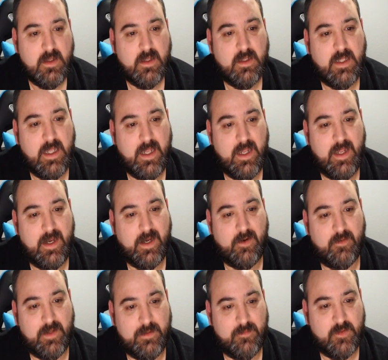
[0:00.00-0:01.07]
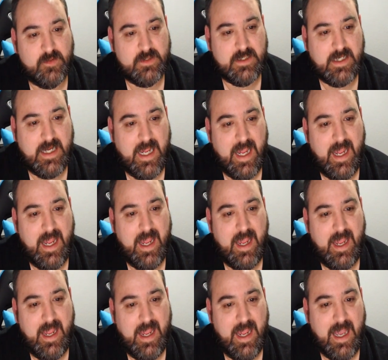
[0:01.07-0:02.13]
eh, recordemos
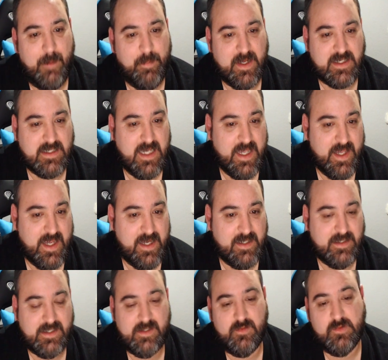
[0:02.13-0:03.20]
que eh, Apex Legends,